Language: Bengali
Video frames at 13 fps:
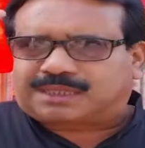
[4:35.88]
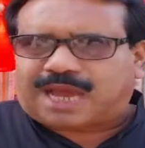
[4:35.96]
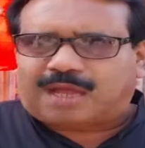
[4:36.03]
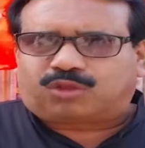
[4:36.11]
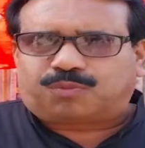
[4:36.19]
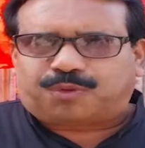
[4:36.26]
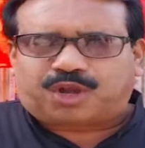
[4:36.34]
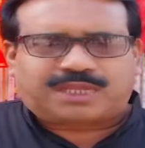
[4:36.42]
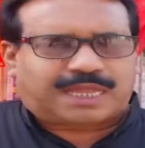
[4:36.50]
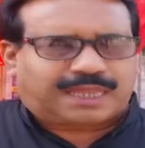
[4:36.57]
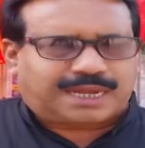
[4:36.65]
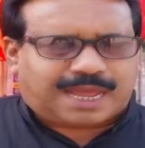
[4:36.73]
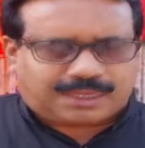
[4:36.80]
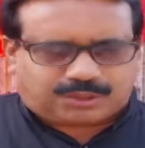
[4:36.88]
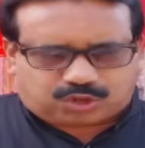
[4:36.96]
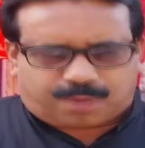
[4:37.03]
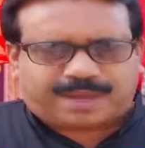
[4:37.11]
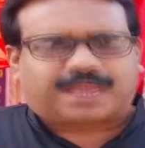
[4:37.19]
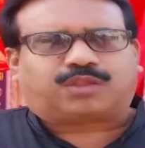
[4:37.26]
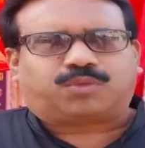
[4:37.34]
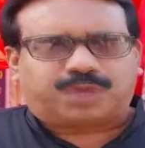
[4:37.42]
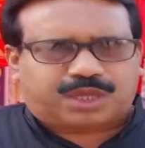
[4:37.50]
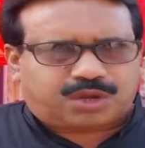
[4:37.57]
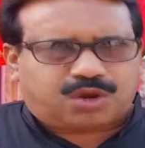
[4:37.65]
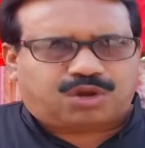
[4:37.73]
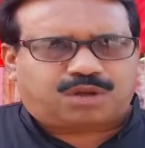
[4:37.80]
যে ছাদ উপরে যাদের নাই সবাইকে তুমি
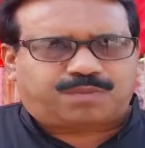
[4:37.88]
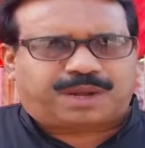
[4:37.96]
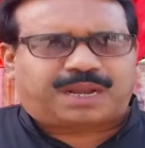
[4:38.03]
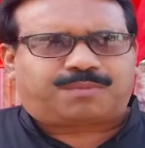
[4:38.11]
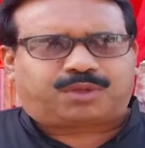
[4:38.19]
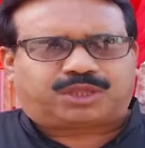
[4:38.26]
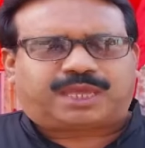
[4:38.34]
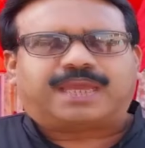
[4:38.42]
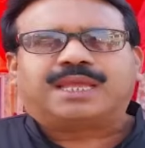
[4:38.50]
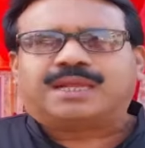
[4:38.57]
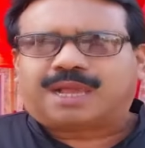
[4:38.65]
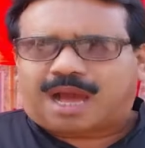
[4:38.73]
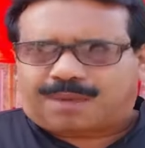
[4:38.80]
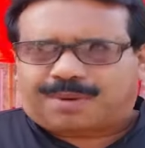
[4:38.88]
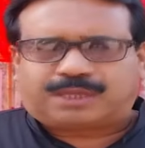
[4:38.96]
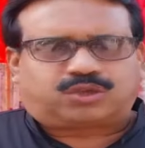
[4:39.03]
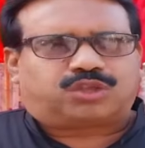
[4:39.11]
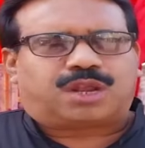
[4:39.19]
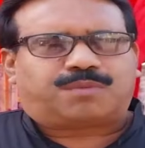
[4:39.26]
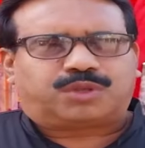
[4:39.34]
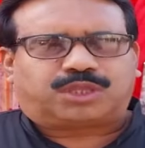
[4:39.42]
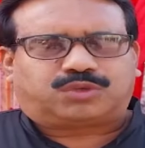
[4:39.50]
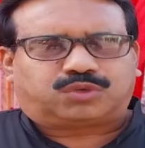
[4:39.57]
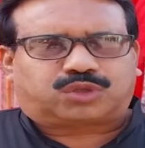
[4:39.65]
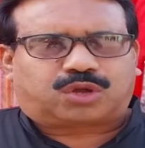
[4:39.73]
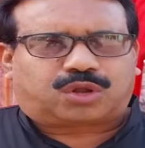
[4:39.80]
গৃহ নির্মাণের মধ্যে আবাস যোজনার
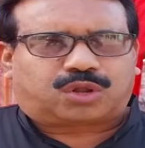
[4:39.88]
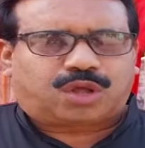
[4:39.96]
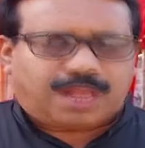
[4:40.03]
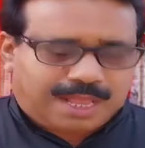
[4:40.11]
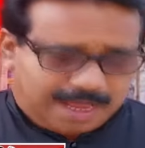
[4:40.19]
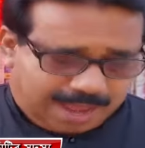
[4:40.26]
মধ্যে যুক্ত করো